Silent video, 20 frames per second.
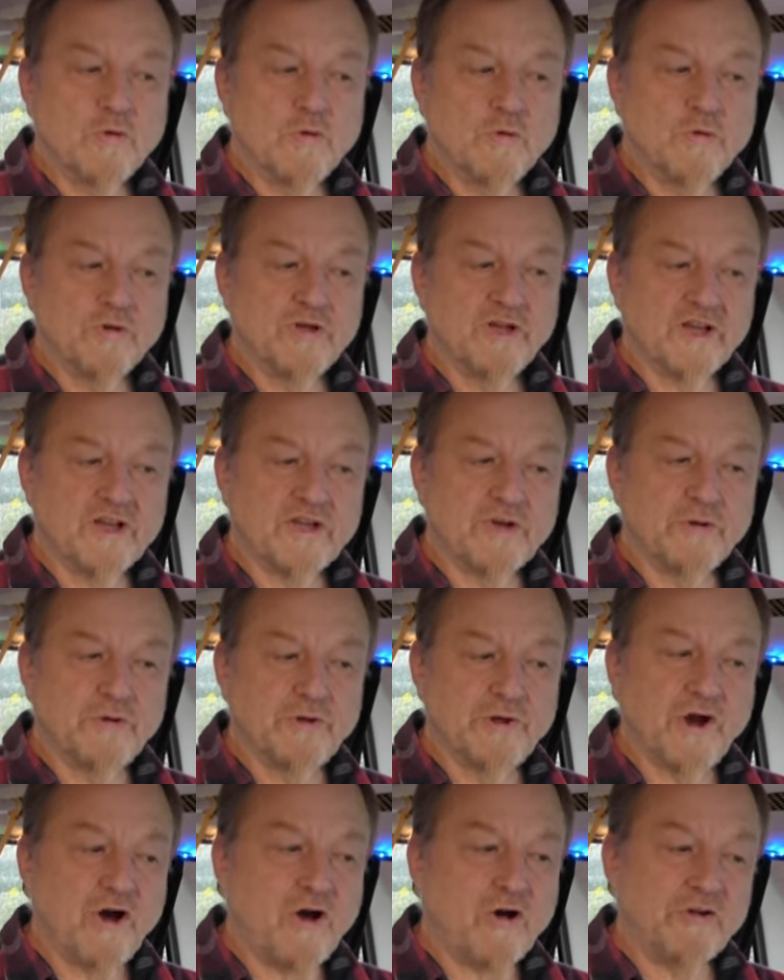und das so
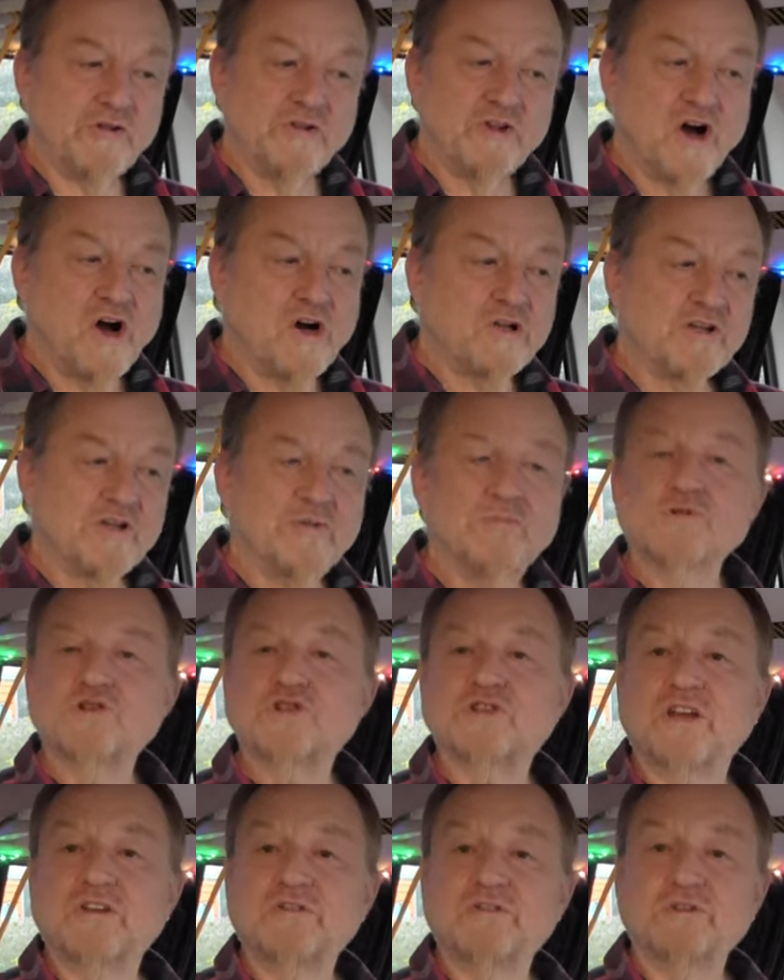nach und nach zum
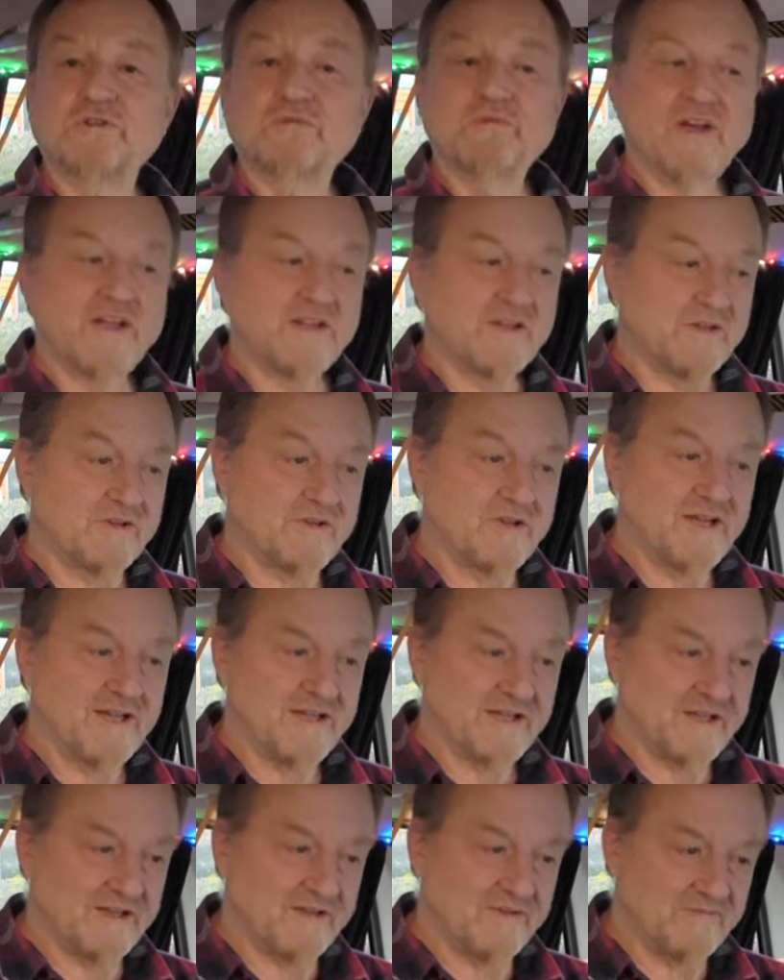Standard werden zu
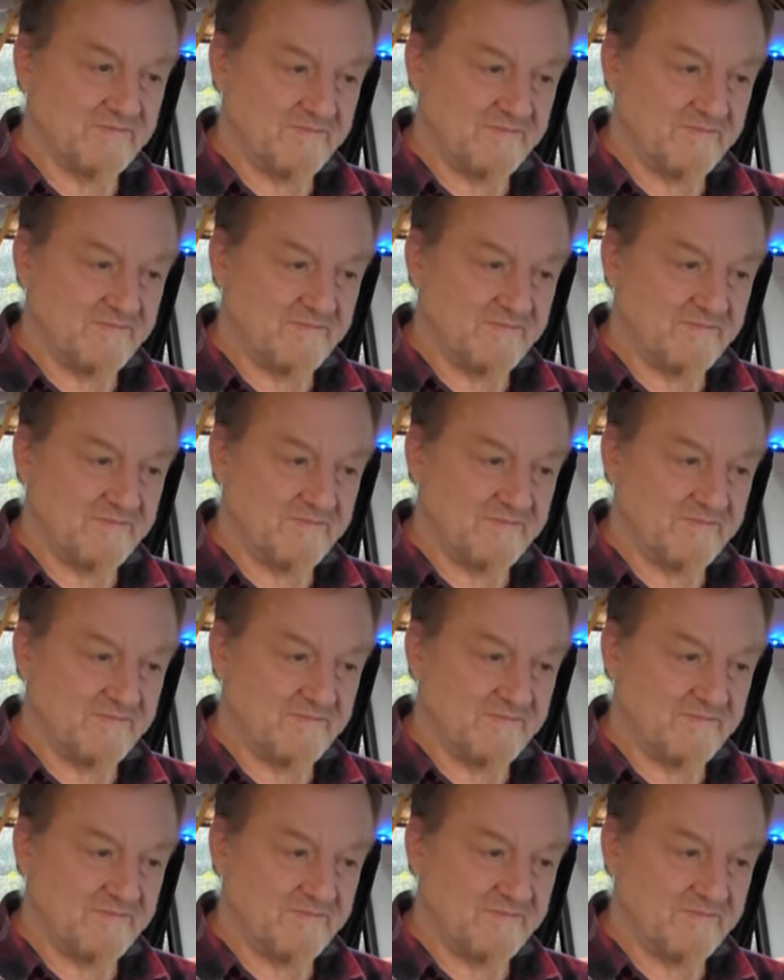lassen.